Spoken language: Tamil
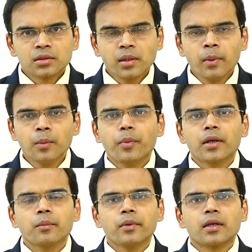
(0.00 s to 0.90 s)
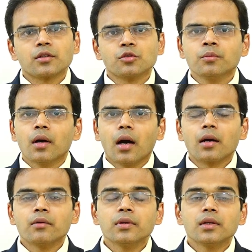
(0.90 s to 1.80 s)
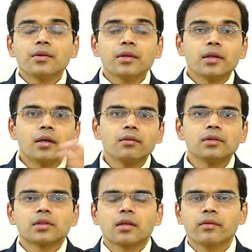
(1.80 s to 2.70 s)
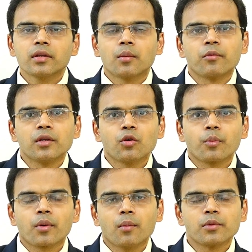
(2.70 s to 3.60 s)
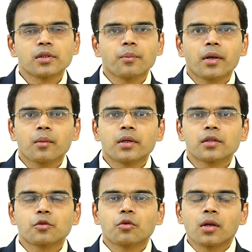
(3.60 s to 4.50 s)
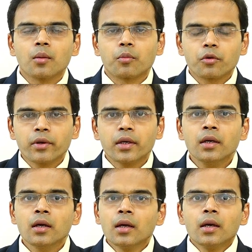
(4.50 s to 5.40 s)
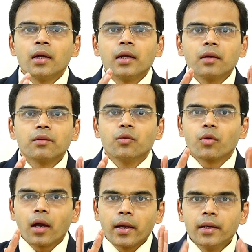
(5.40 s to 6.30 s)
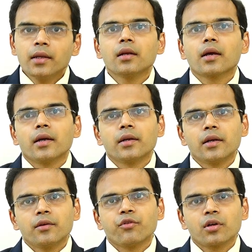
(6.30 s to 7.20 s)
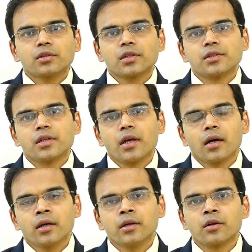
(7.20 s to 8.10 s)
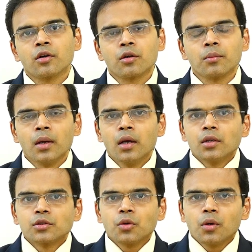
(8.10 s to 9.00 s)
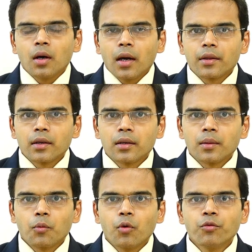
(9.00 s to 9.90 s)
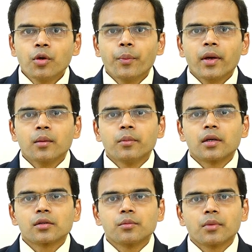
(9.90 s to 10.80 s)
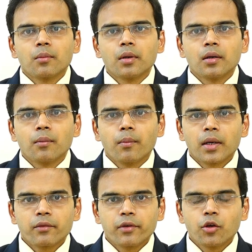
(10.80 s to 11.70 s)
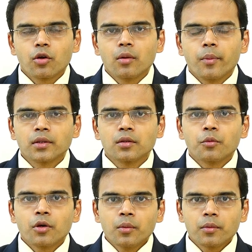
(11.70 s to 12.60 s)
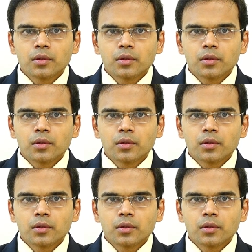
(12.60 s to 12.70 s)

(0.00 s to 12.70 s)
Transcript: செவன் பேராமீட்டர்ஸும் அறுபதுலேருந்து எழுபது சதவீதம் நம்ம வந்து ஒரு ப்ராமிசிங் பேராமீட்டர்ஸ் கொடுக்கலாம் ப்ரொவைடட் நீங்கள் வந்து ஒரு ஐடியல் கேண்டிடேட் ஃபார் சர்ஜரியாக இருக்கணும் ஸோ அந்த ஒவ்வொரு பேராமீட்டர்ஸும் நம்ம மற்ற வீடியோக்களை பார்த்தது போல்